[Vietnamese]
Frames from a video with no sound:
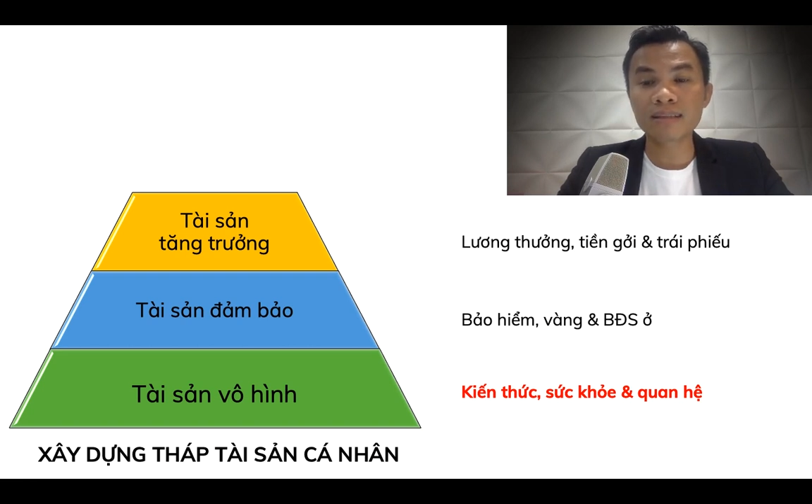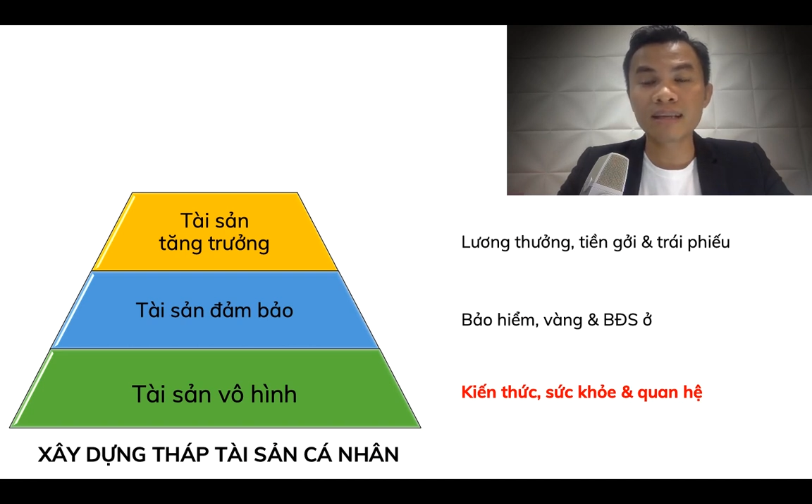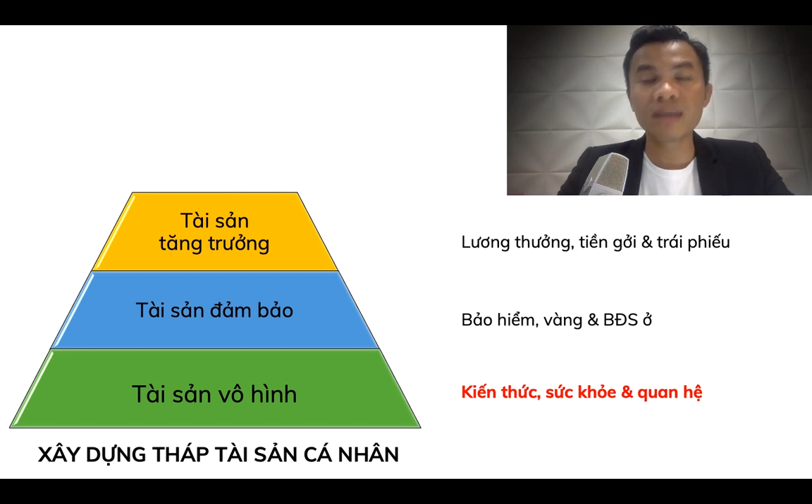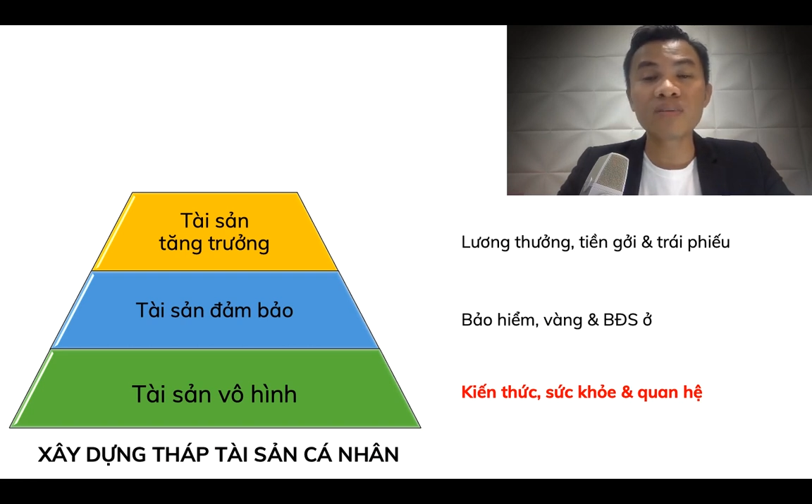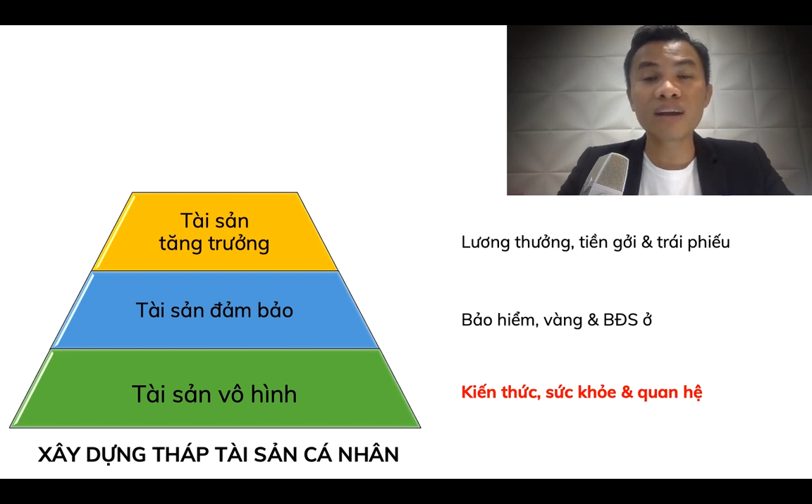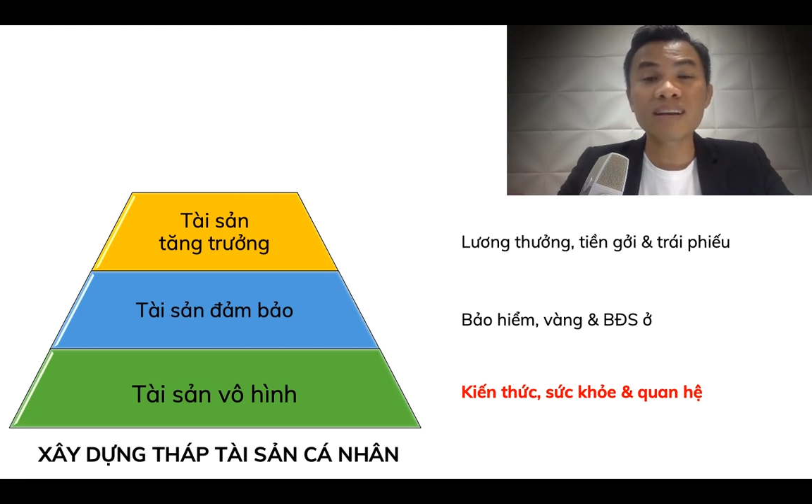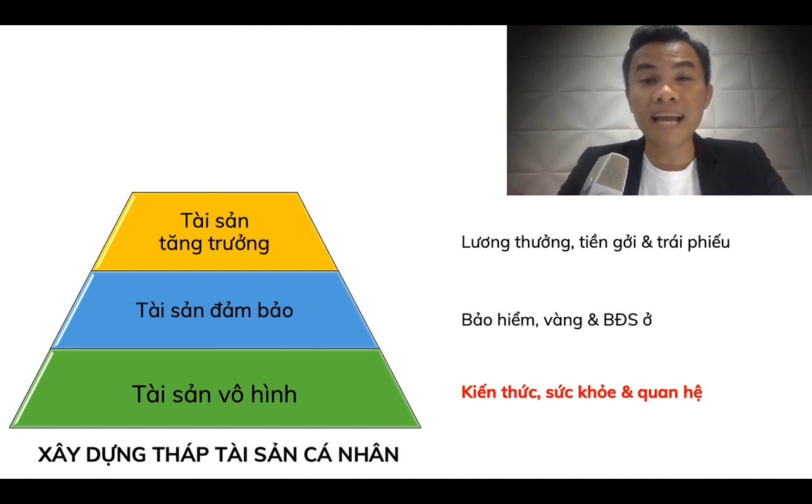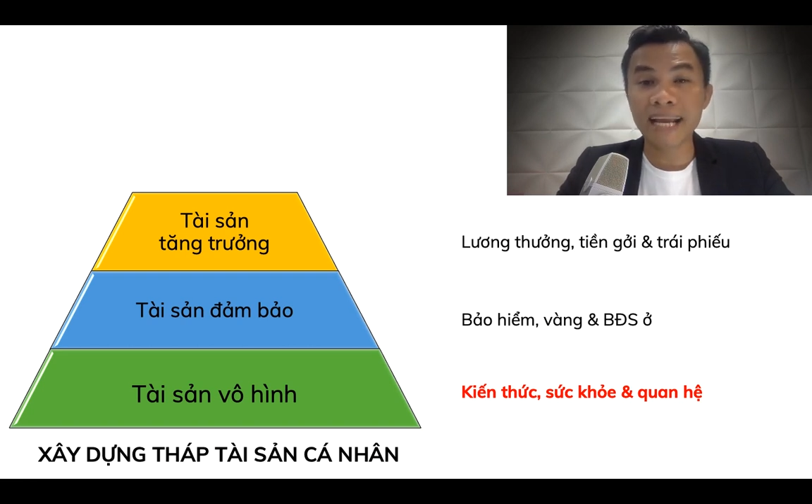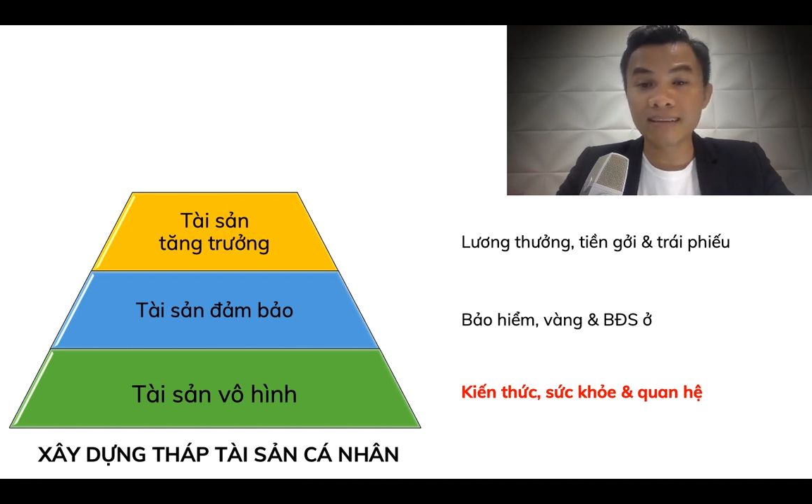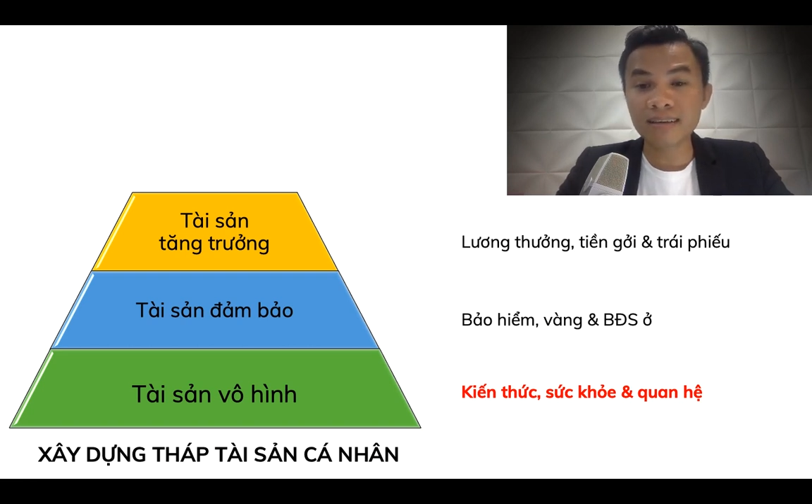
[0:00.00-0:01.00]
tiền gửi vào ngân
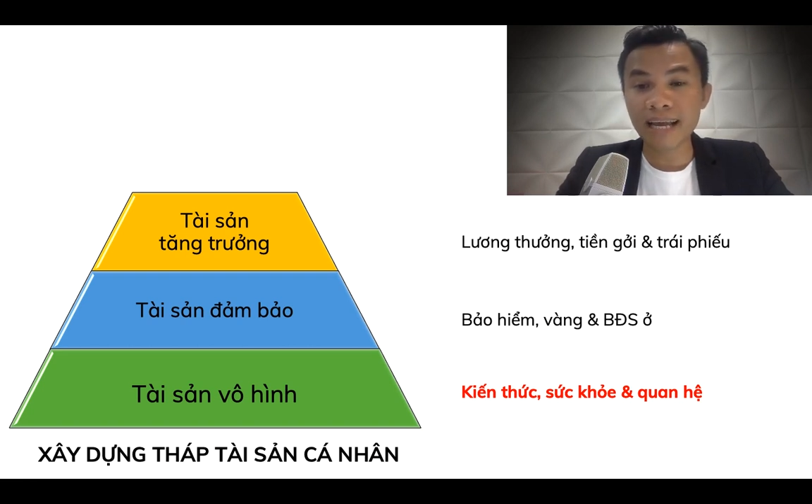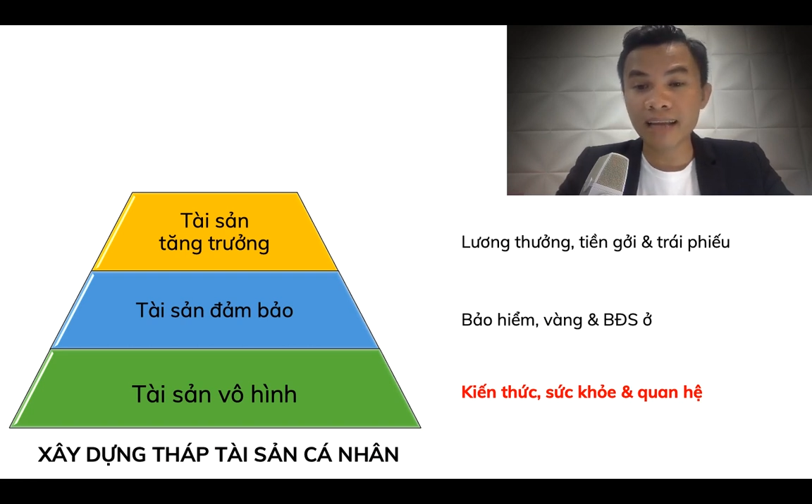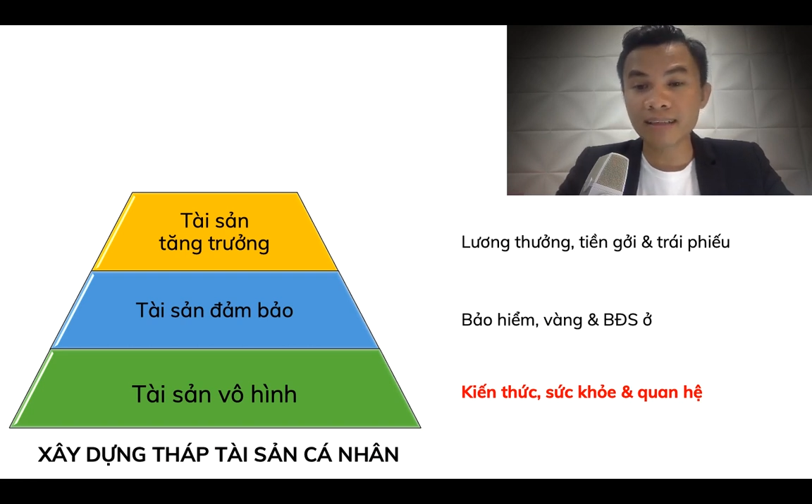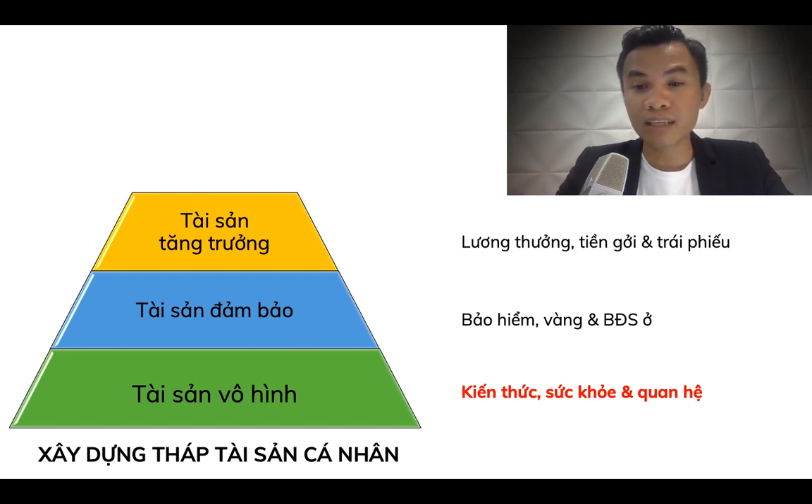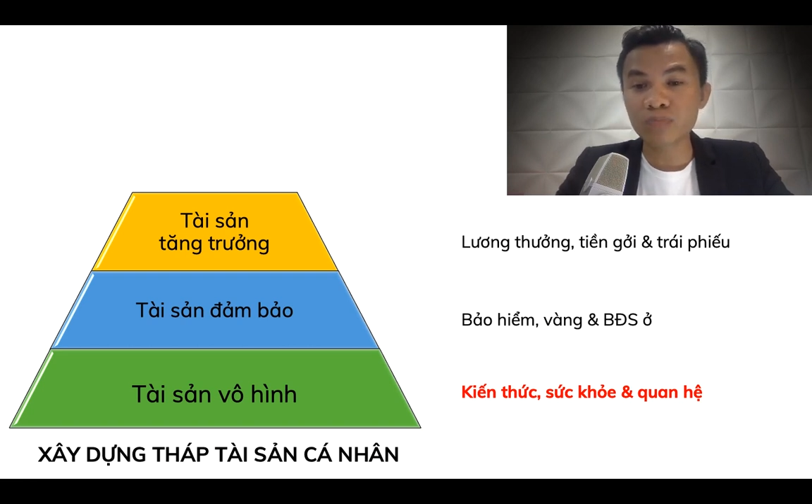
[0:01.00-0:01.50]
hàng chẳng hạn thì